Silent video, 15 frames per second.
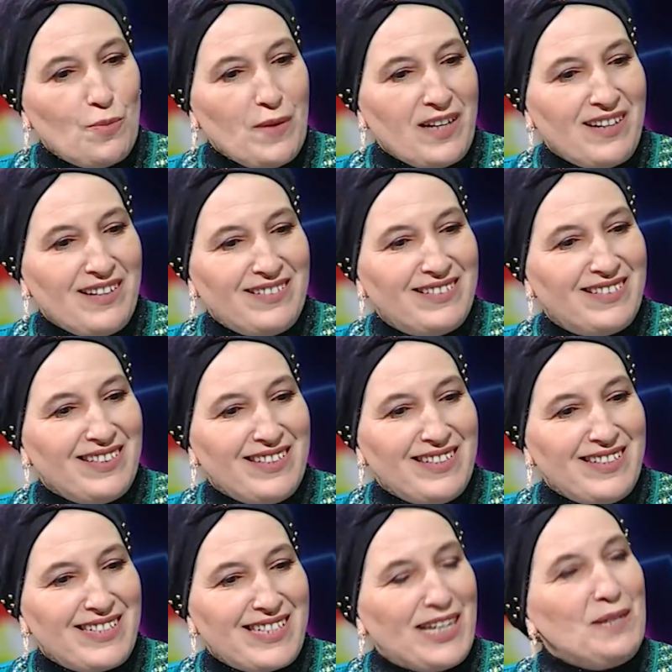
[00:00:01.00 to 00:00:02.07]

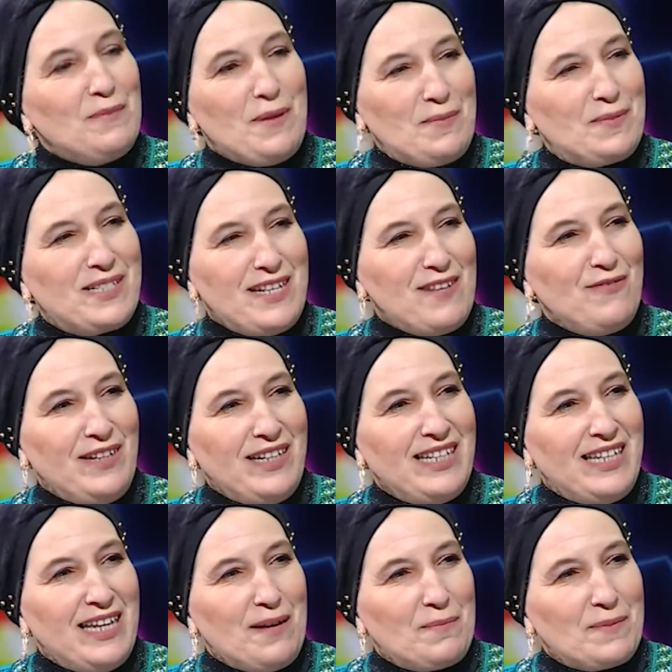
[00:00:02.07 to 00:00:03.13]
كانت صعيبه بزاف
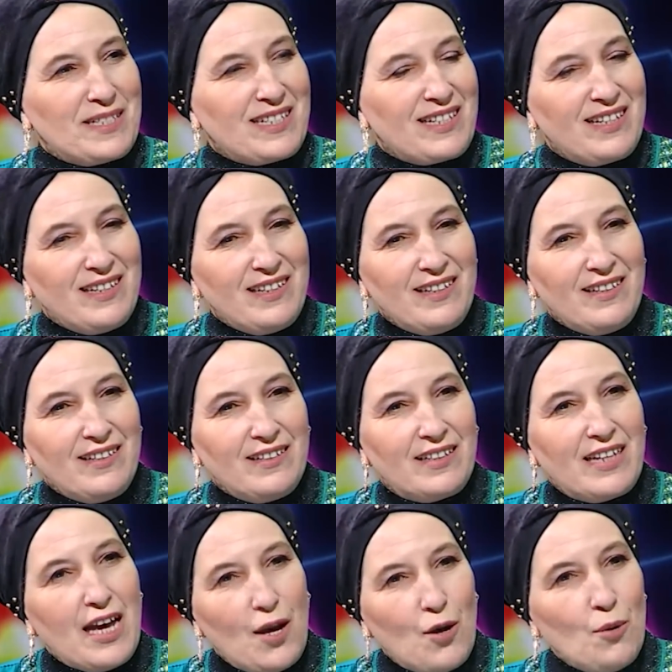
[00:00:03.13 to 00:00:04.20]
عليا باسكو
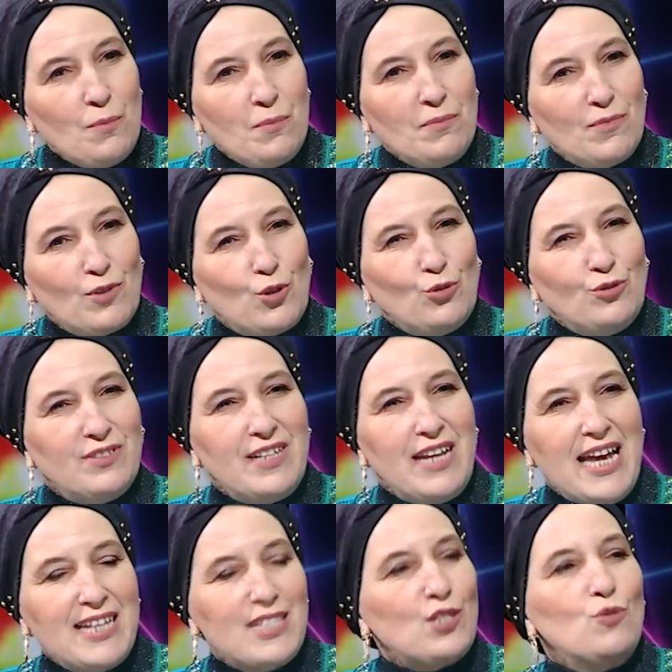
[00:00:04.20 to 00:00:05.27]
كأم كنت
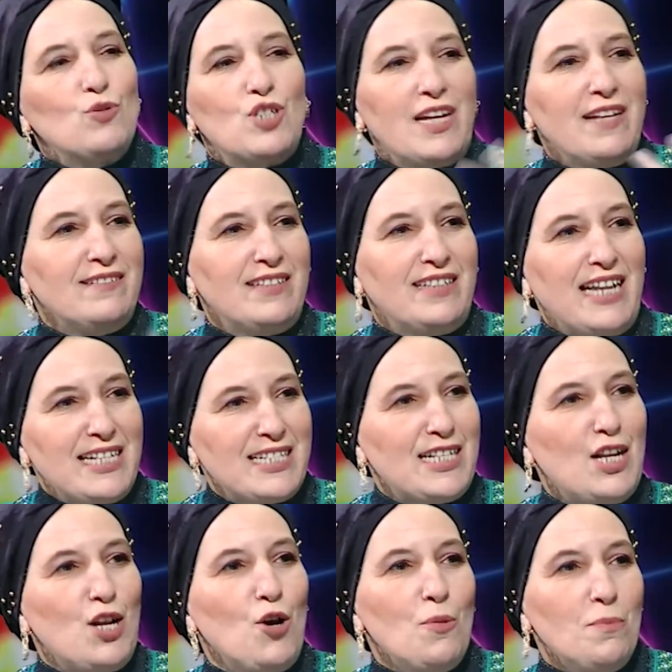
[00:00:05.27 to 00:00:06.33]
نحس واش كانت تحس
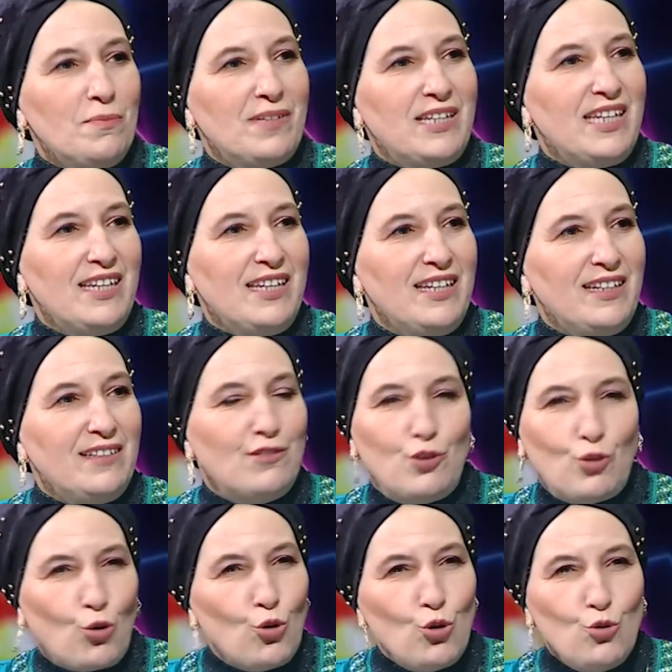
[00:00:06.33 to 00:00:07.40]
الام كي
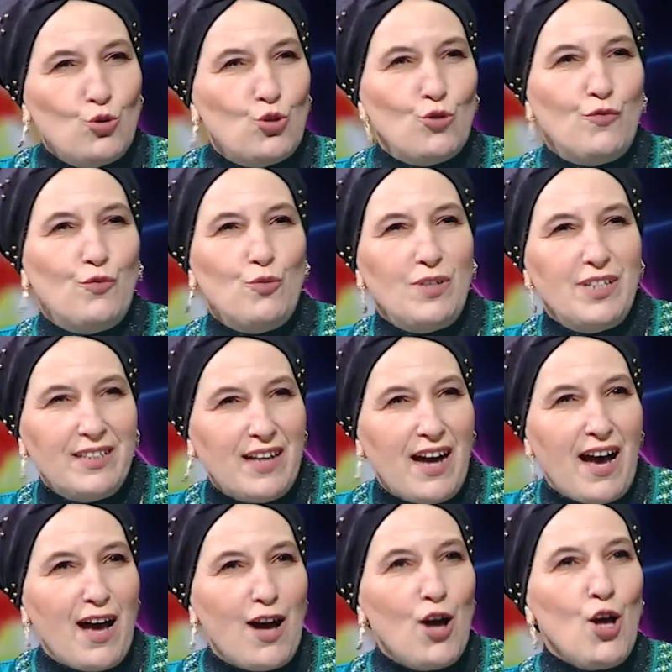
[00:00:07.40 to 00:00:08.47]
تدخل وتشوف
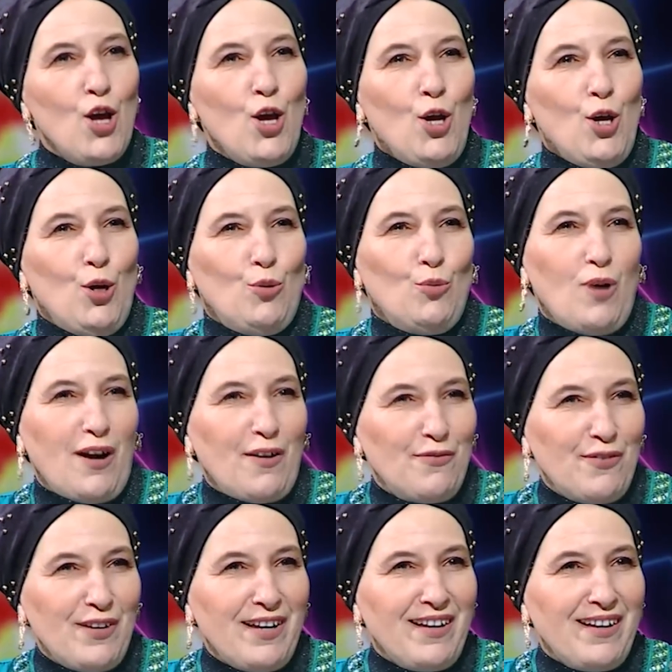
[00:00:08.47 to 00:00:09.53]
وليدها
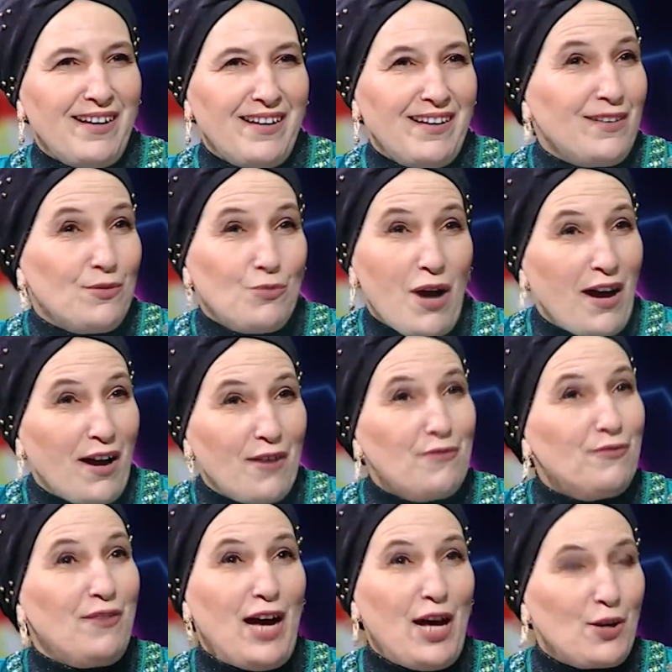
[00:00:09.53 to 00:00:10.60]
واقف
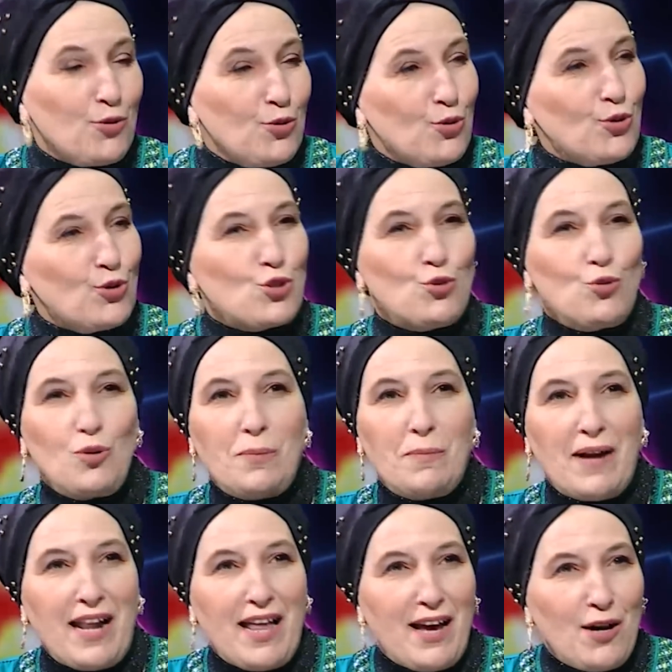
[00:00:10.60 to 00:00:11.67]
واقف عروس
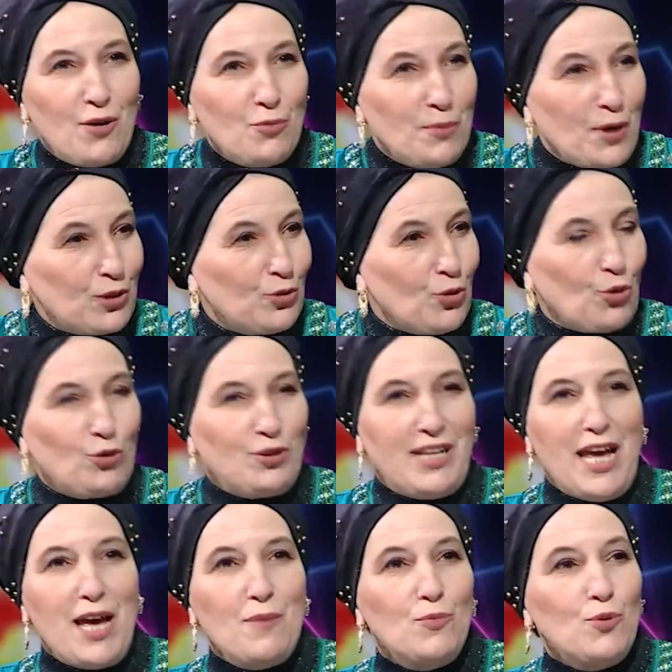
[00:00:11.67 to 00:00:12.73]
والمراه ومرته
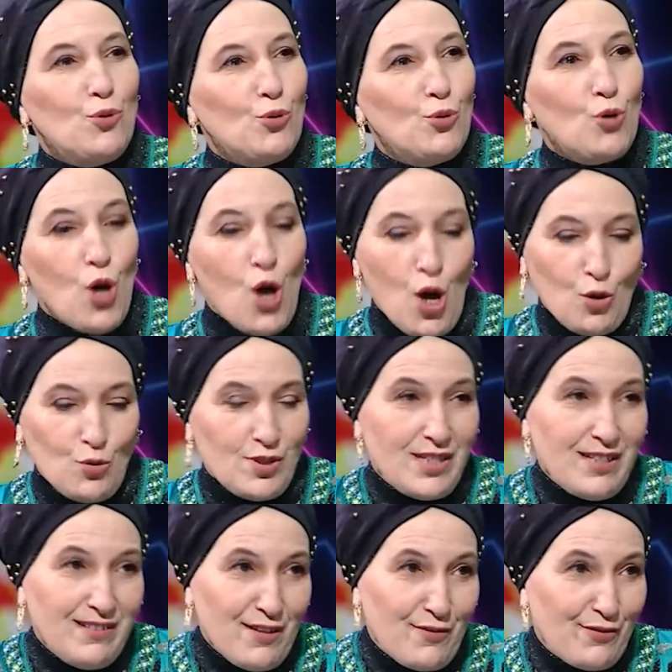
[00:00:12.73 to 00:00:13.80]
قدامه
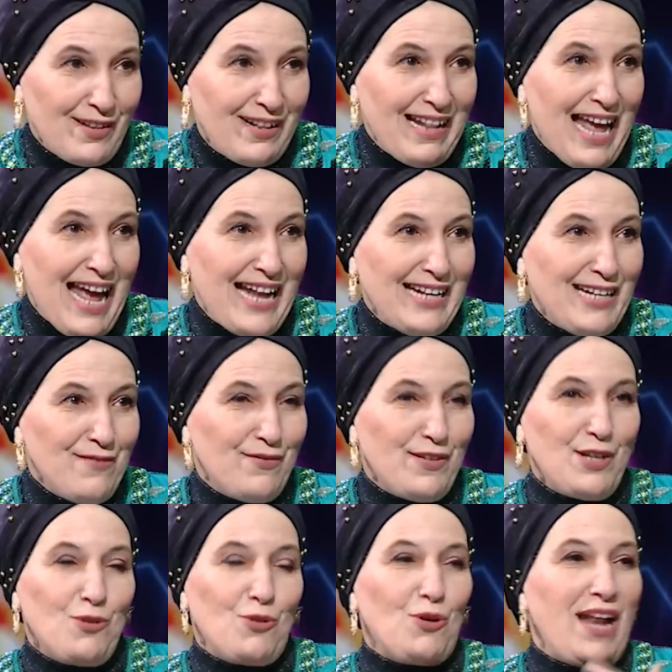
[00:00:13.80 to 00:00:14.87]
ونزيد نرفد لها
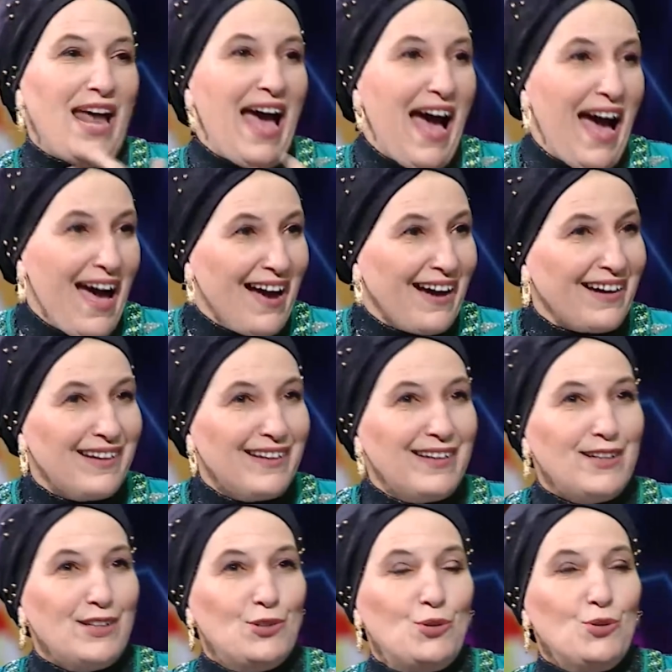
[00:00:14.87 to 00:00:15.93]
الليفري نقول لها
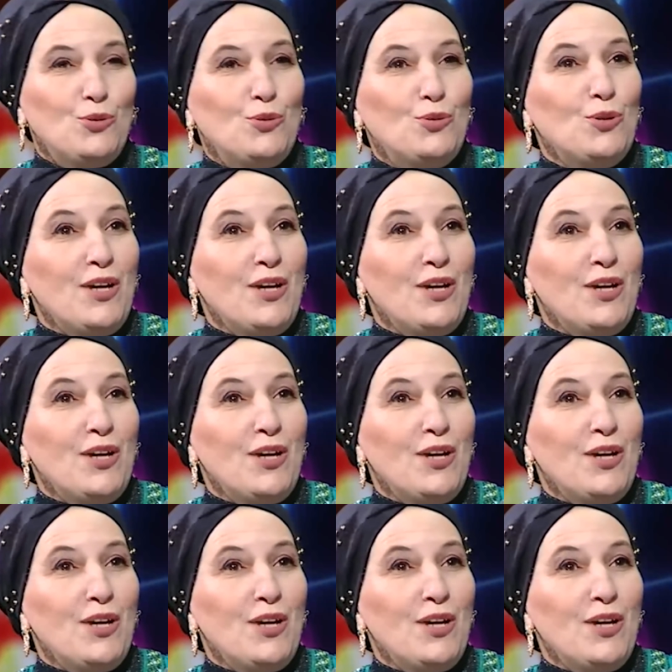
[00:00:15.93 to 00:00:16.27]
عاقد و